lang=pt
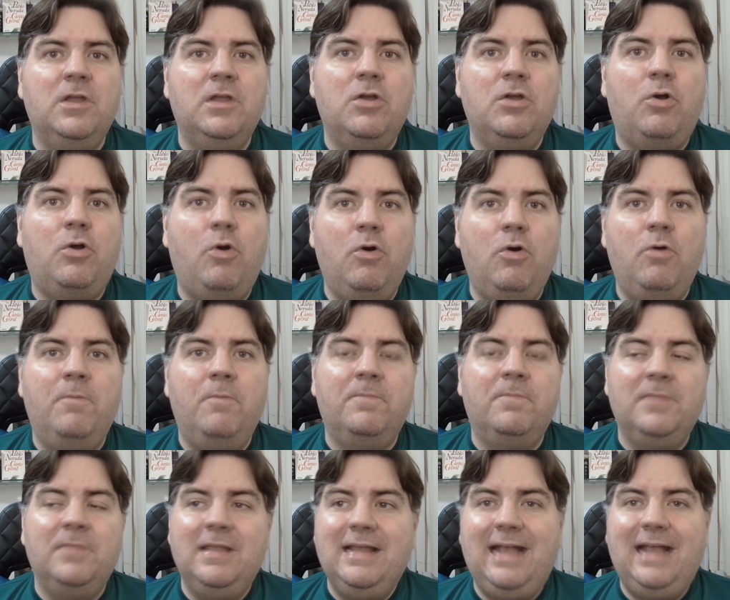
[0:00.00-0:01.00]
com
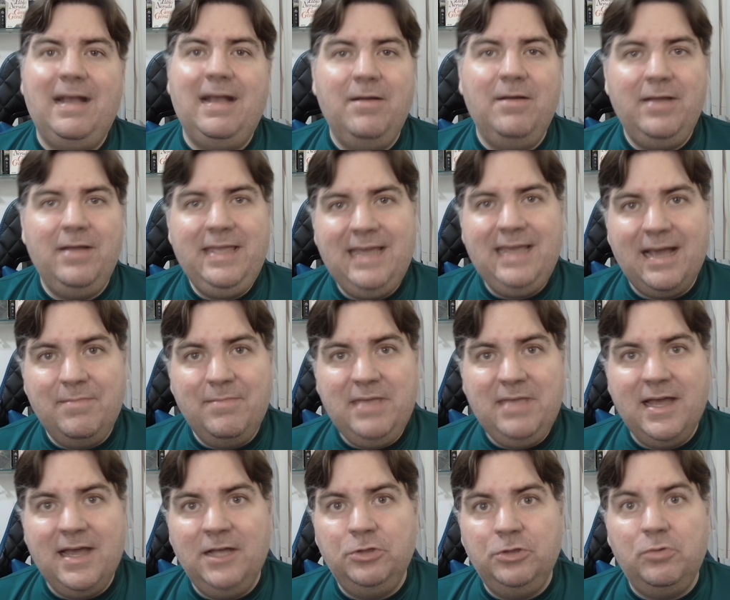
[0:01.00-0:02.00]

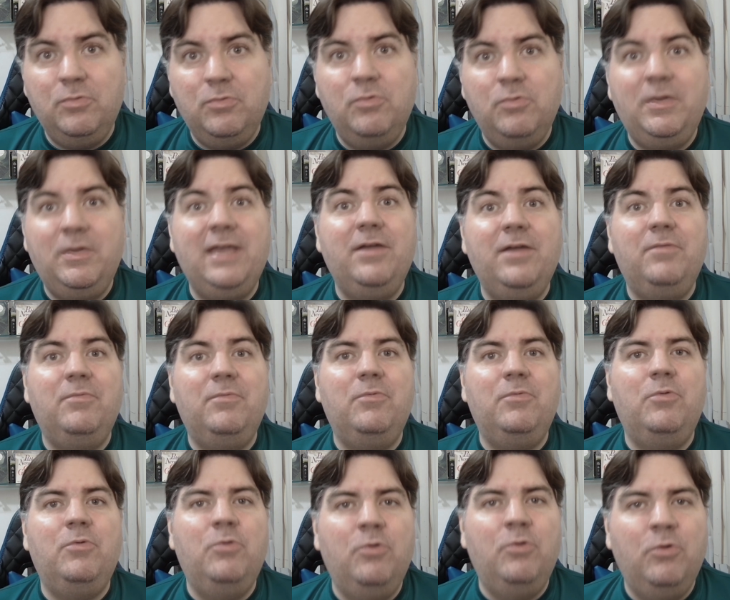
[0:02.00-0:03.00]
encaminhando o que
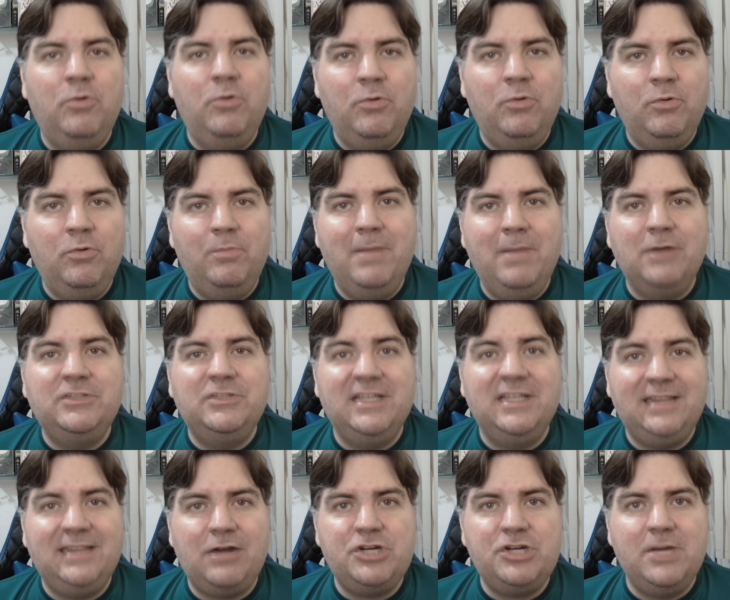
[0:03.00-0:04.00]
o Banco
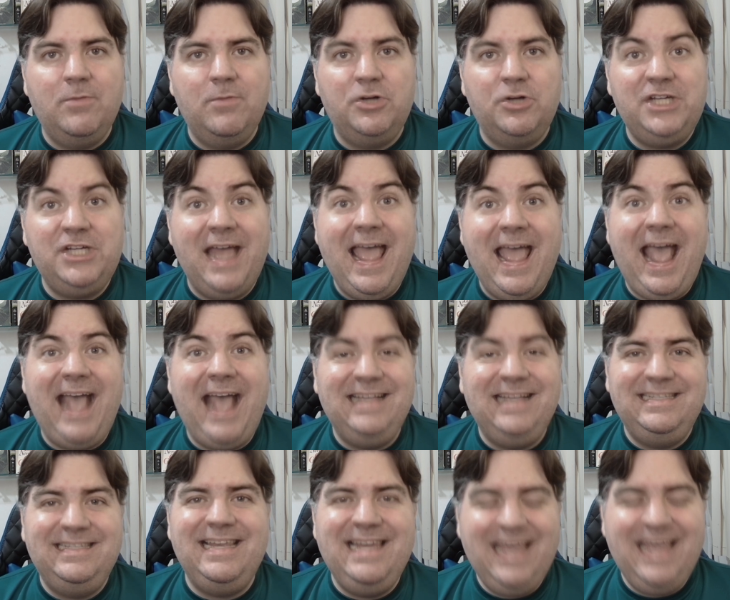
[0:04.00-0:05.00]
Central chamou de
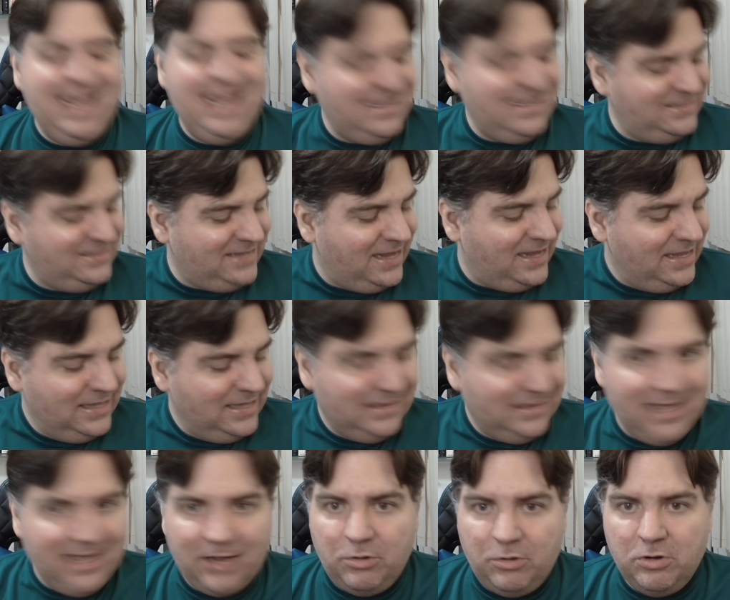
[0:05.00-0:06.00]
resiliência
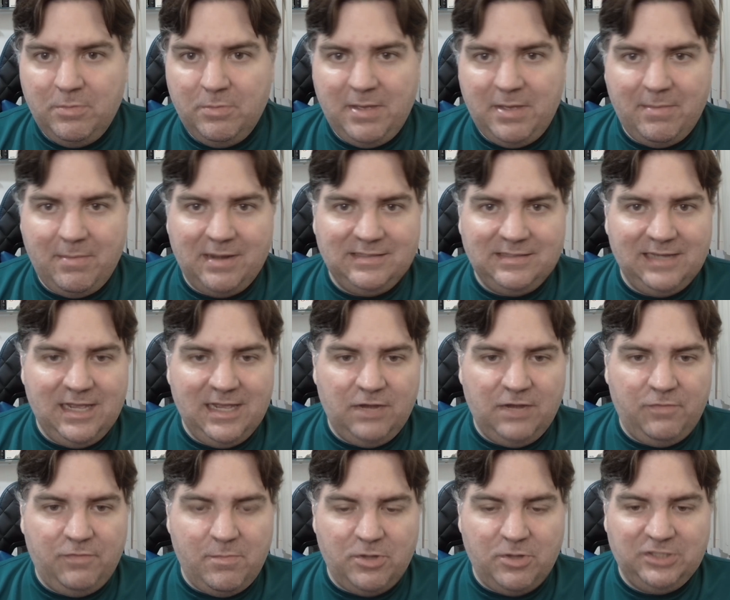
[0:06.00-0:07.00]
da economia brasileira. Eu
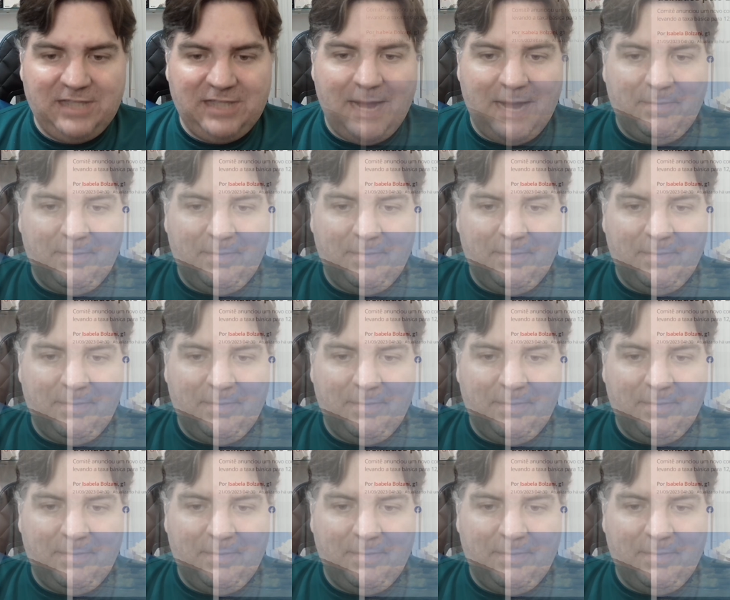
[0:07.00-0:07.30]
vou mostrar para